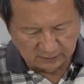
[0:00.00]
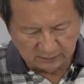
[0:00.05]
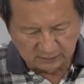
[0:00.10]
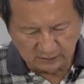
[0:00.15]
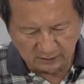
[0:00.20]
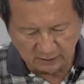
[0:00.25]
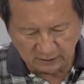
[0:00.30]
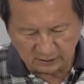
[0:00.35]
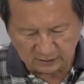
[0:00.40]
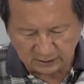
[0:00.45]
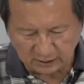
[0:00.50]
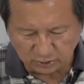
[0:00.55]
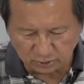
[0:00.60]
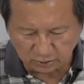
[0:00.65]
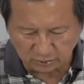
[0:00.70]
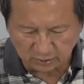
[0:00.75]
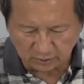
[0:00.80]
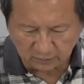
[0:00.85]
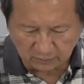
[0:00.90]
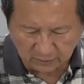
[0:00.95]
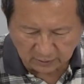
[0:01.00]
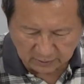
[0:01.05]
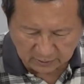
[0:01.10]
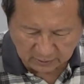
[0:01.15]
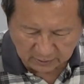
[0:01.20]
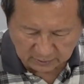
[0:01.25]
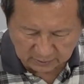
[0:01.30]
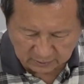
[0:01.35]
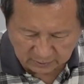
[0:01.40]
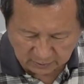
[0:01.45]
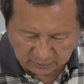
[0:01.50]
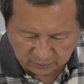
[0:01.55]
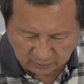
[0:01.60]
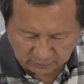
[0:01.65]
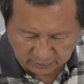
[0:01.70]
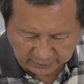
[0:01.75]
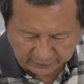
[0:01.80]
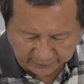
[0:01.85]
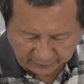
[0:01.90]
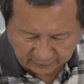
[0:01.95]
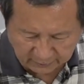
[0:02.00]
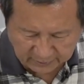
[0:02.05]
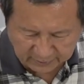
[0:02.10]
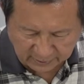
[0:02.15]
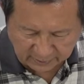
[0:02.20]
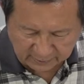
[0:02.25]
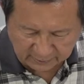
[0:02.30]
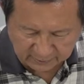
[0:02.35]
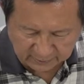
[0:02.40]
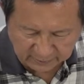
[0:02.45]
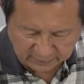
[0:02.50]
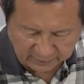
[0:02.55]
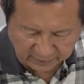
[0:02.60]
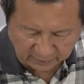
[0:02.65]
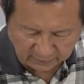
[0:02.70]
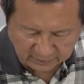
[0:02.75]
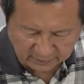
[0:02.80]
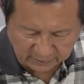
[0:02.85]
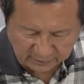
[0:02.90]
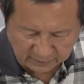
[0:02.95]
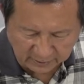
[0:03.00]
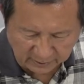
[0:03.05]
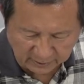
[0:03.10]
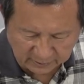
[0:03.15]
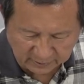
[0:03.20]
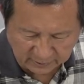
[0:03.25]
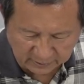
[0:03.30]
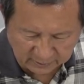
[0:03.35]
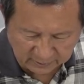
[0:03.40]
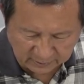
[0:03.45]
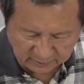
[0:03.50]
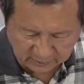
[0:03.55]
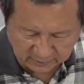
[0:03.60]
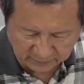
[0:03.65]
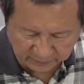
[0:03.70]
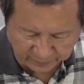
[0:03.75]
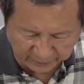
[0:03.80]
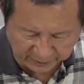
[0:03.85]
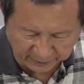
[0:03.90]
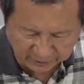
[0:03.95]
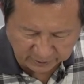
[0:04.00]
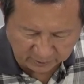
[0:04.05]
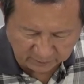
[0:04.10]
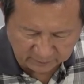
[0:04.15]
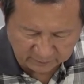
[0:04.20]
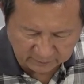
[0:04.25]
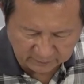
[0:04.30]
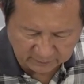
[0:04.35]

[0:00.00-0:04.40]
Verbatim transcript: 那伸缩的话呢，能够调整调整它的配重，